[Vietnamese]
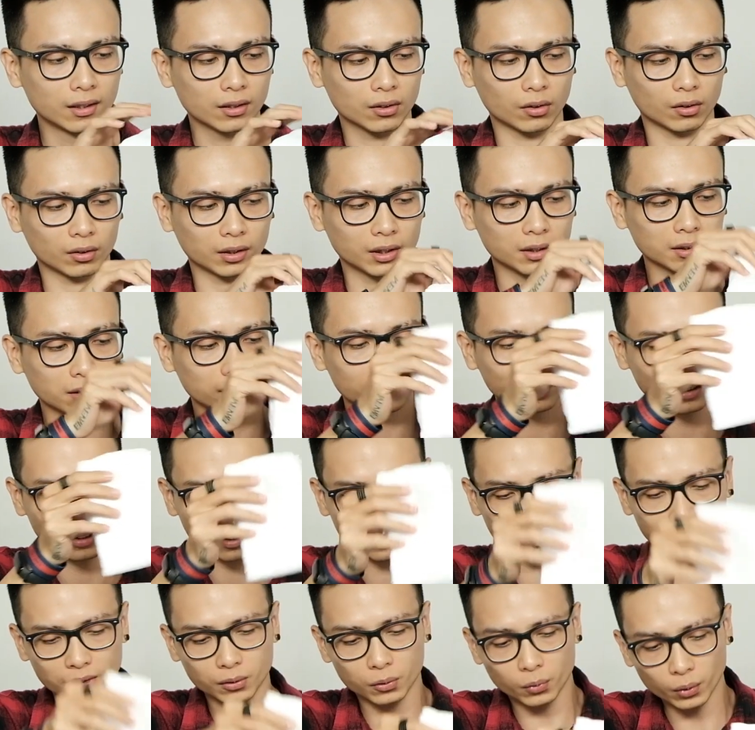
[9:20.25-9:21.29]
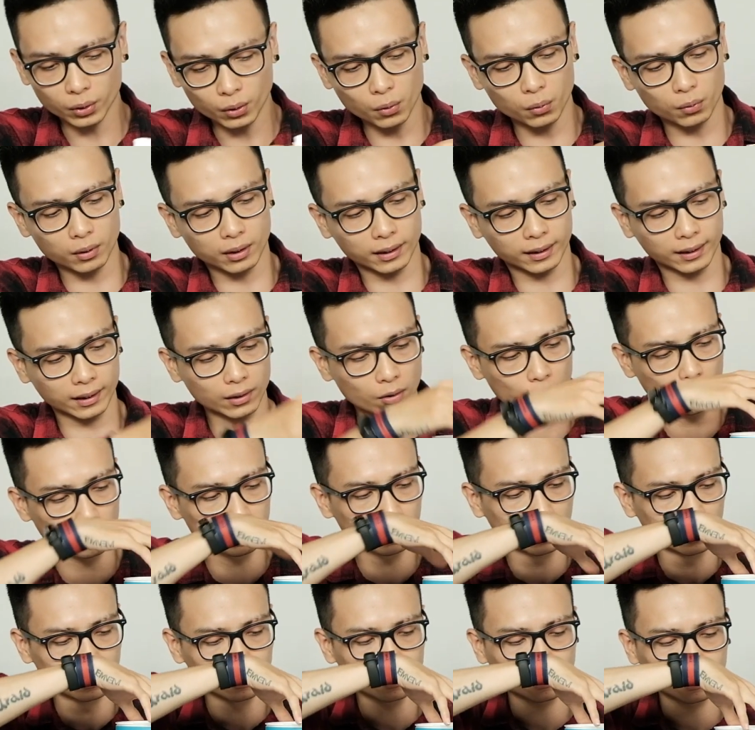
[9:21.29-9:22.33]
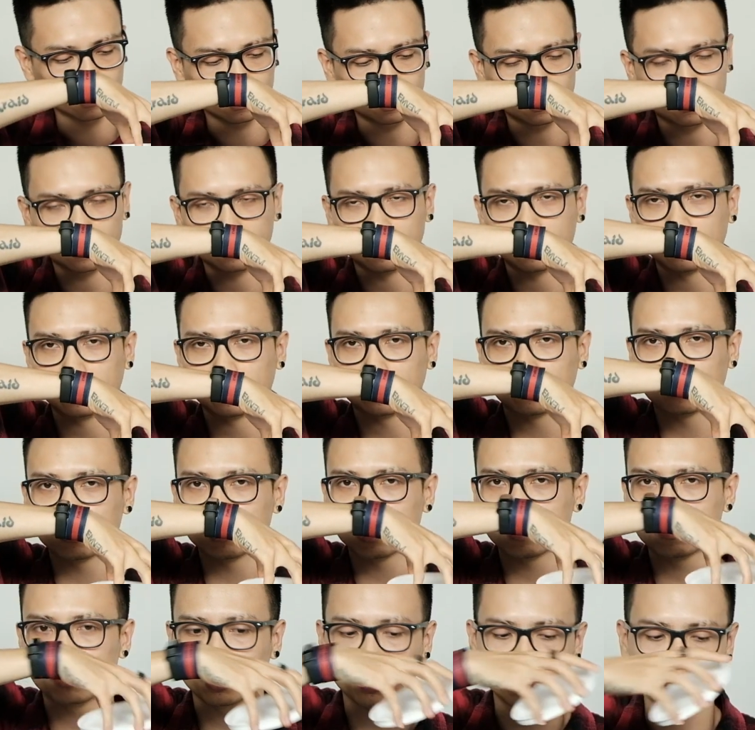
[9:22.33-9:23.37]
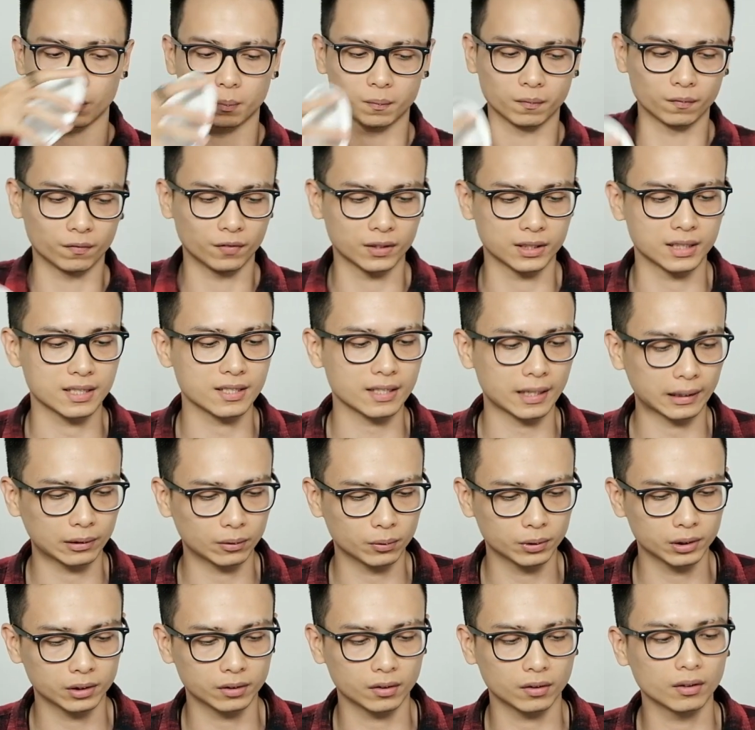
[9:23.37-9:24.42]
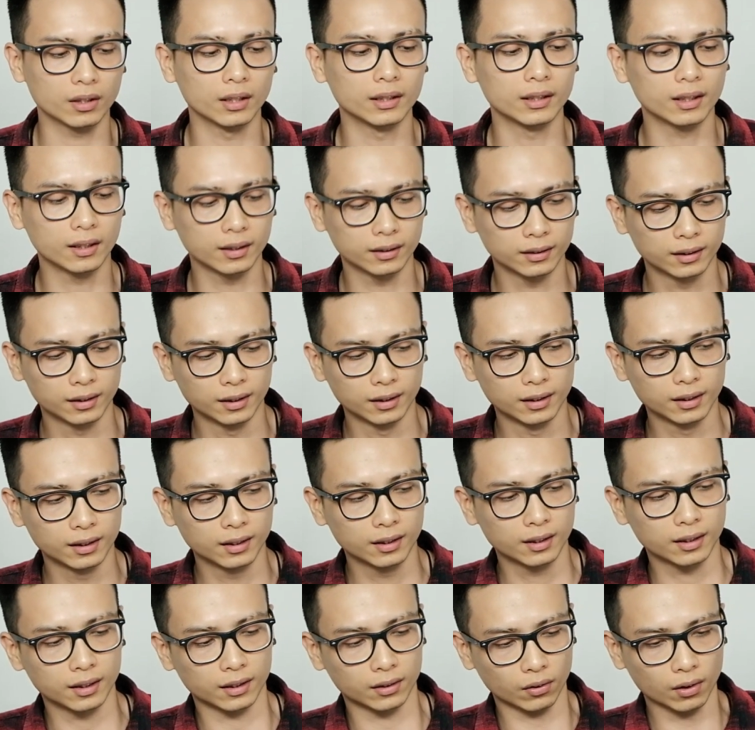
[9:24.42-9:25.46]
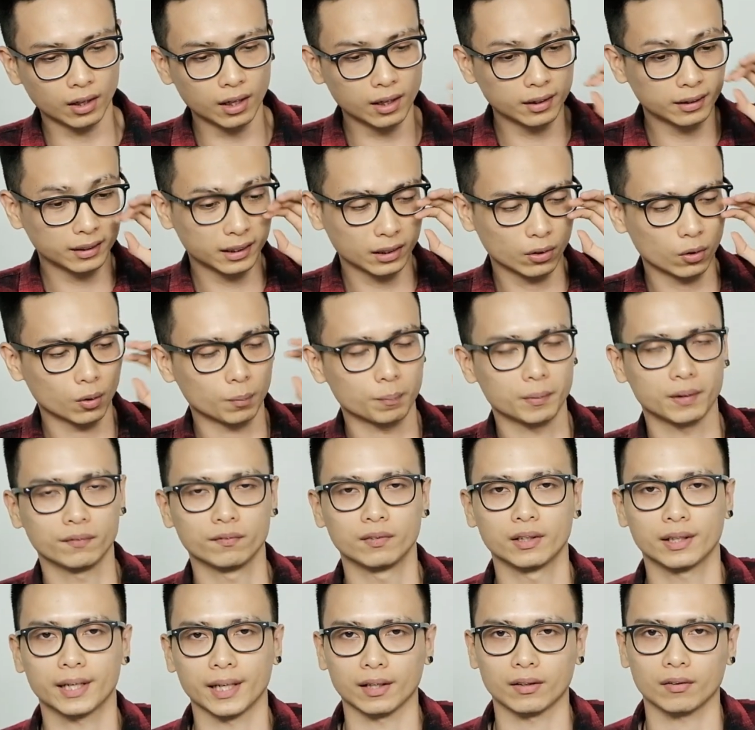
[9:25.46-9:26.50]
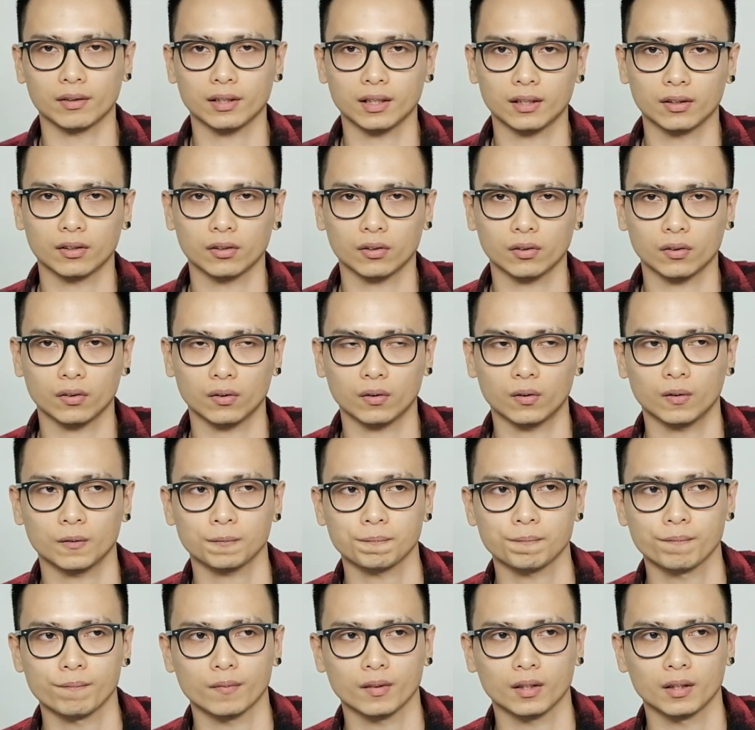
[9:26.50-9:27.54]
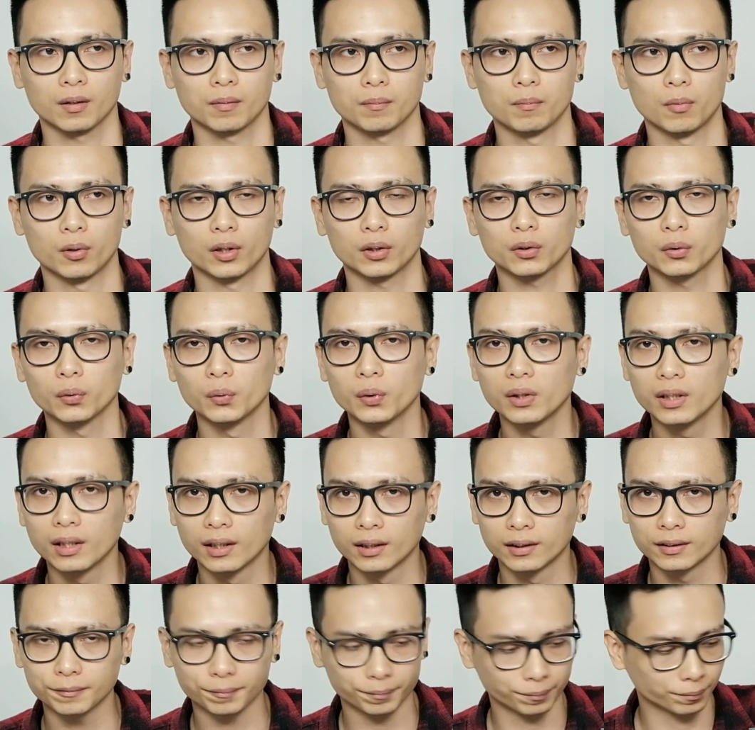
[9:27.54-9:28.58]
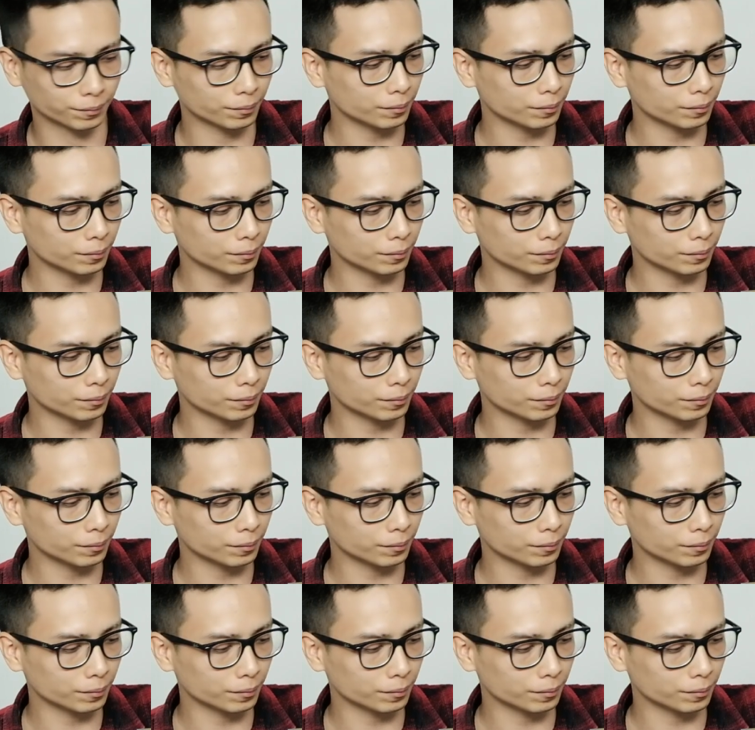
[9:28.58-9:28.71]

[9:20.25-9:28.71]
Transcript: còn cái cái, cái cuối cùng là cái hộp lớn này thì là cũng là một hộp vệ sinh dài thôi nhưng nó lớn hơn nó hơn cái hộp mình vừa kể đó là nó có một cái túi lớn